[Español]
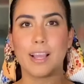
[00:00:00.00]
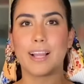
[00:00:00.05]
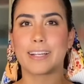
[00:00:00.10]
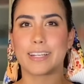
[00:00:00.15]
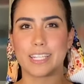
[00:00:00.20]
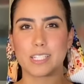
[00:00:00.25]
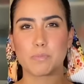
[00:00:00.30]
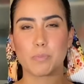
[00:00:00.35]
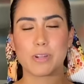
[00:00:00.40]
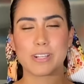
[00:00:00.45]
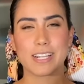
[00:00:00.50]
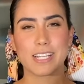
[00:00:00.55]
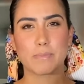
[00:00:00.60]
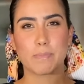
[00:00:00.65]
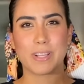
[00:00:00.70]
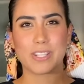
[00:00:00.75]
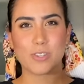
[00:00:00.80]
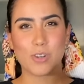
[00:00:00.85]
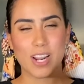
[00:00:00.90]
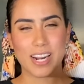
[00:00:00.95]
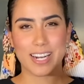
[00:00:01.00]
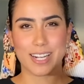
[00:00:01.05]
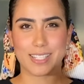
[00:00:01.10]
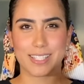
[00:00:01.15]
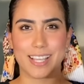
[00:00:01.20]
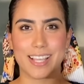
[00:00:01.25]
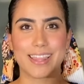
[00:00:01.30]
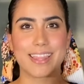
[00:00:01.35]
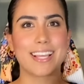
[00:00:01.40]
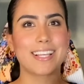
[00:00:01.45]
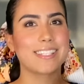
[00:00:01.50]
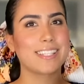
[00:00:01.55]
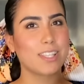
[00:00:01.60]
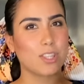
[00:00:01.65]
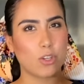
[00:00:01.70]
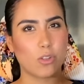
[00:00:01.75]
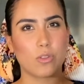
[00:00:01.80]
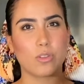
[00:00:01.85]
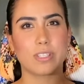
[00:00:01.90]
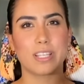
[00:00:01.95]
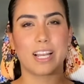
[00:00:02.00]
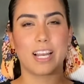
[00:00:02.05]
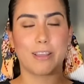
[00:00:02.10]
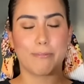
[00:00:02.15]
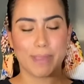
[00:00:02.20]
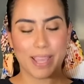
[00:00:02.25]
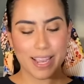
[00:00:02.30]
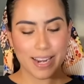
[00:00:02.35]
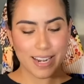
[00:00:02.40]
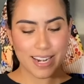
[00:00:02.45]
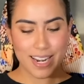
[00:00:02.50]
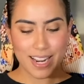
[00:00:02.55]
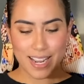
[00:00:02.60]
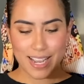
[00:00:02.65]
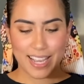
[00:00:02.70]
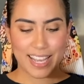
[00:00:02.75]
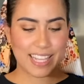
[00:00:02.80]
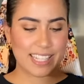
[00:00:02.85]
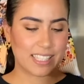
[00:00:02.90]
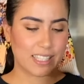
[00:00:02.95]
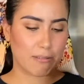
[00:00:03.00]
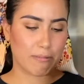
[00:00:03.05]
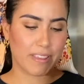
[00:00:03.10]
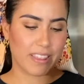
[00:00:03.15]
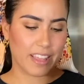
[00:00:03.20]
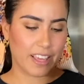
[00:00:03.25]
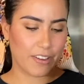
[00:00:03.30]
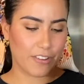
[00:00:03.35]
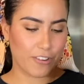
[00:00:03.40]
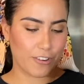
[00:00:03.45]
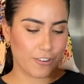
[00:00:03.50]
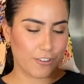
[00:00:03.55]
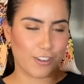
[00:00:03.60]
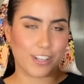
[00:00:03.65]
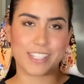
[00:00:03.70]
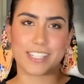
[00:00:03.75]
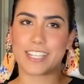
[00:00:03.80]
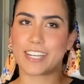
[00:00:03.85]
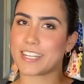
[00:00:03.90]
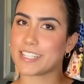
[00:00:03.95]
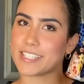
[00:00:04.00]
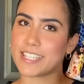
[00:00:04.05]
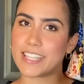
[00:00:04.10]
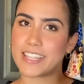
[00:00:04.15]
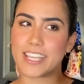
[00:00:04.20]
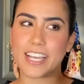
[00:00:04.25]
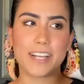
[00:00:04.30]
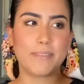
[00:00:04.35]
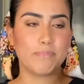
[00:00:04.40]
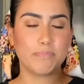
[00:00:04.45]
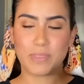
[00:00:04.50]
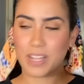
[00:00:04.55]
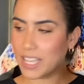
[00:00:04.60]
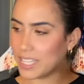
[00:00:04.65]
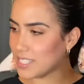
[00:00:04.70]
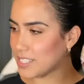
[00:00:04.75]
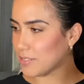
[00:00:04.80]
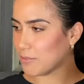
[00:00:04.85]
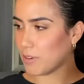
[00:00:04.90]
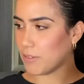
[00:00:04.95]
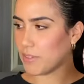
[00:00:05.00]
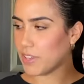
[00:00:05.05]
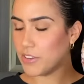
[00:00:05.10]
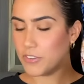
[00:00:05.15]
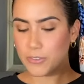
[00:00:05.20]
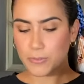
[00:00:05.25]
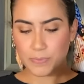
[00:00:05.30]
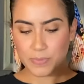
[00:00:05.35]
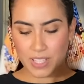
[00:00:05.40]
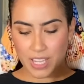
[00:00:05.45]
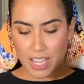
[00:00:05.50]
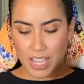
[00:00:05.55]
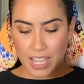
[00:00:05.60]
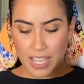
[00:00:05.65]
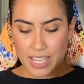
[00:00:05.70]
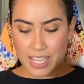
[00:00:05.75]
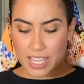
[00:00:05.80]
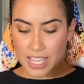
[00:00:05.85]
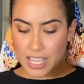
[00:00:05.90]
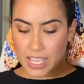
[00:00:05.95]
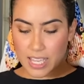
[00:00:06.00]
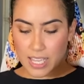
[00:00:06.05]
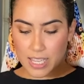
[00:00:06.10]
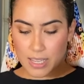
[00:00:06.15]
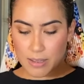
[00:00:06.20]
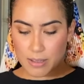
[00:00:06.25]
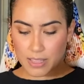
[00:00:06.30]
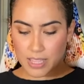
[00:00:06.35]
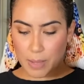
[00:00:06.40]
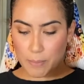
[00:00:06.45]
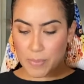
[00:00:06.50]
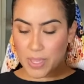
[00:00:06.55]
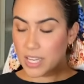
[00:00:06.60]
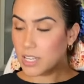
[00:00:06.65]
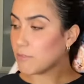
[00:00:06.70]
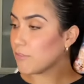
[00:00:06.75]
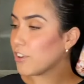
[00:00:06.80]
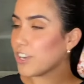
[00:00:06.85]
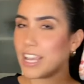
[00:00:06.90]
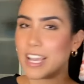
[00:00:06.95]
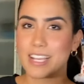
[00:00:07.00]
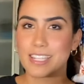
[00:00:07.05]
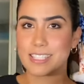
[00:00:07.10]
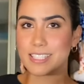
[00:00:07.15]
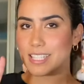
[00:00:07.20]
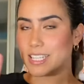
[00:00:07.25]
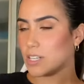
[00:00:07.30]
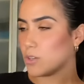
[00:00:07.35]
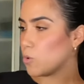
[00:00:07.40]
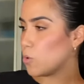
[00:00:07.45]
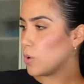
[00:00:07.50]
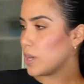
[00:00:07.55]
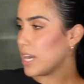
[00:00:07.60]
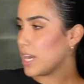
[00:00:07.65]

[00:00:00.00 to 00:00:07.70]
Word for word: Después les paso las recetas si todo sale bien. Este video no es de receta, es de review. Y también voy a hacer un